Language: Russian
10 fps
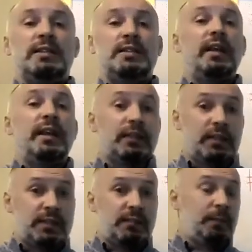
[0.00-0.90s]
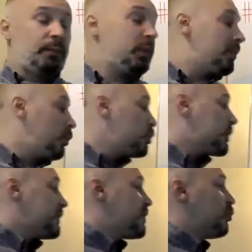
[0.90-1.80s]
с директорством. Плюс
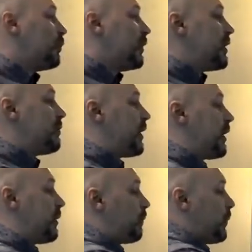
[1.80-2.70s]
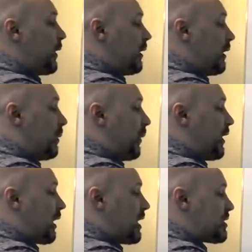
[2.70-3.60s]
ко всему мы имеем а,
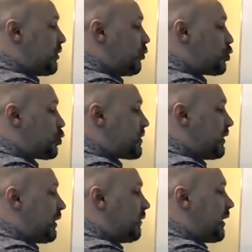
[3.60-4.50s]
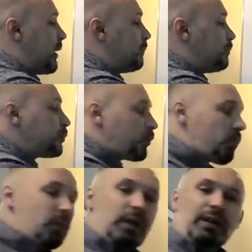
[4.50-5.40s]
прекрасную, собственно говоря,
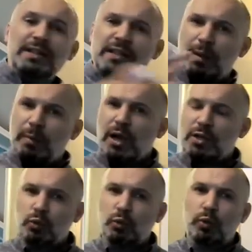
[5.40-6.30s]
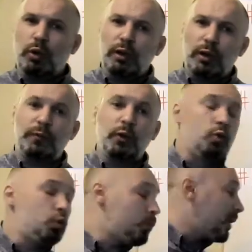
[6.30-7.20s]
кольцеобразную а,
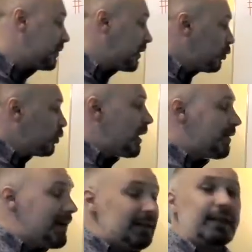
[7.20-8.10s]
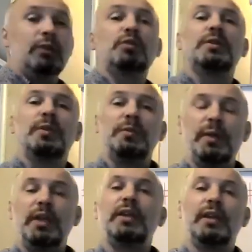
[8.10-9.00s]
фигуру, правда, она угловатая, но тем не
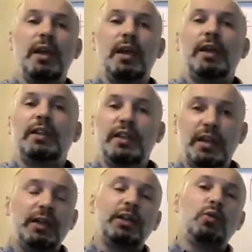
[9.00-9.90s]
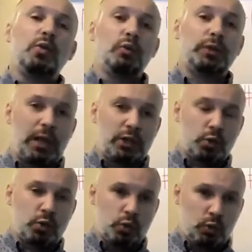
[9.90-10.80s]
менее это некое такое вот
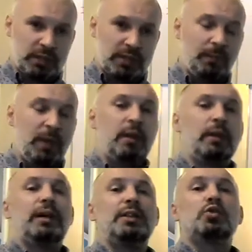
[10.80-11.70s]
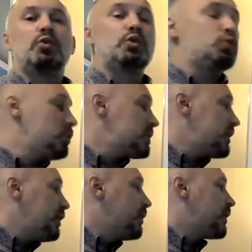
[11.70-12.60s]
кольцо Солнца кольцо
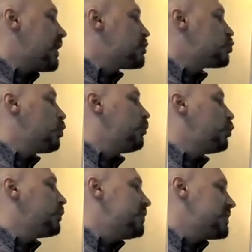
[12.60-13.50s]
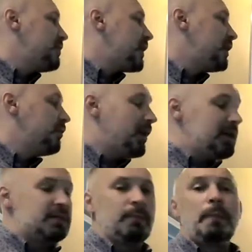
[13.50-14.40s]
Солнца, либо кольцо под безымянным
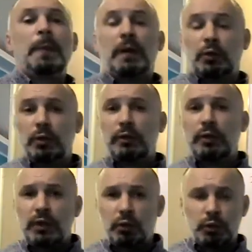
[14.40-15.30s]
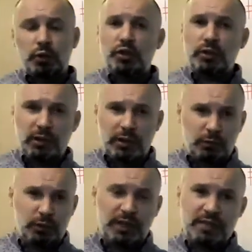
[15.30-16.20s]
пальцем, который говорит о том, что человек
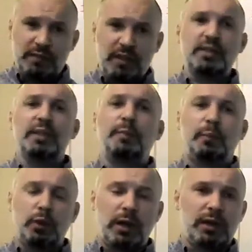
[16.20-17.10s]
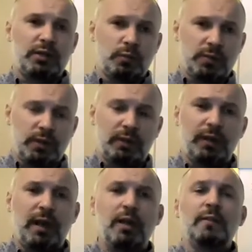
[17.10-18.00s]
довольно-таки известен и популярен, собственно
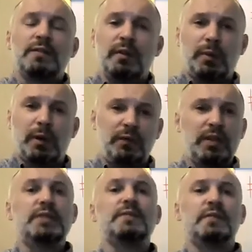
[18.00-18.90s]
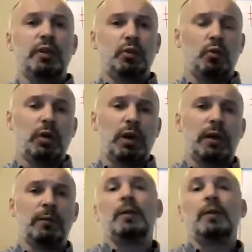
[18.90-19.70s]
говоря, в своей профессии, в своих кругах.